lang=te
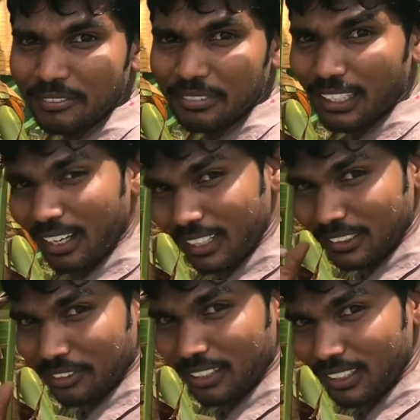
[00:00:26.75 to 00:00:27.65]
నేను లాస్ట్
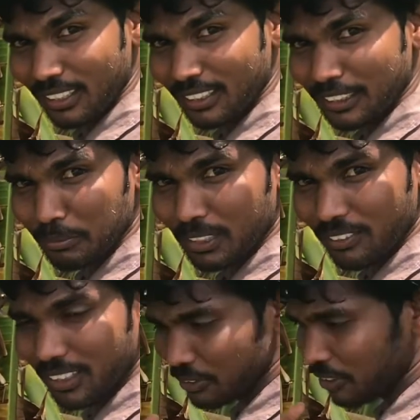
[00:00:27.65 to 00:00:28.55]
ఒక డిసెంబర్ ఇరవై
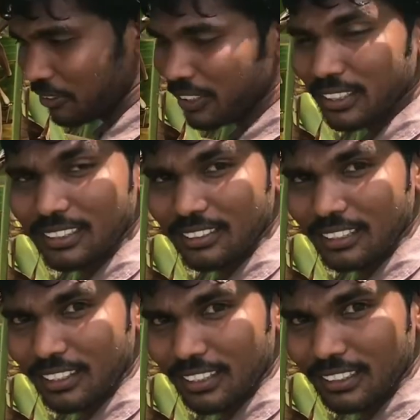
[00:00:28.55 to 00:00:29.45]
ఐదు ఒక వీడియో వేసాను
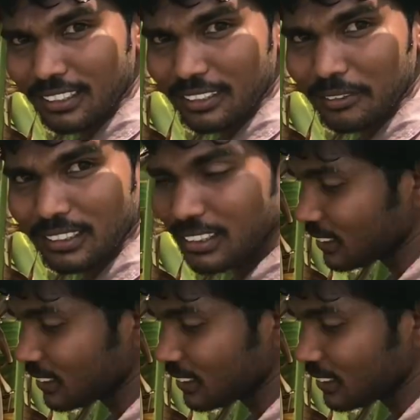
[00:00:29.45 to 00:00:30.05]
దాంట్లో అయితే నేను వేసిన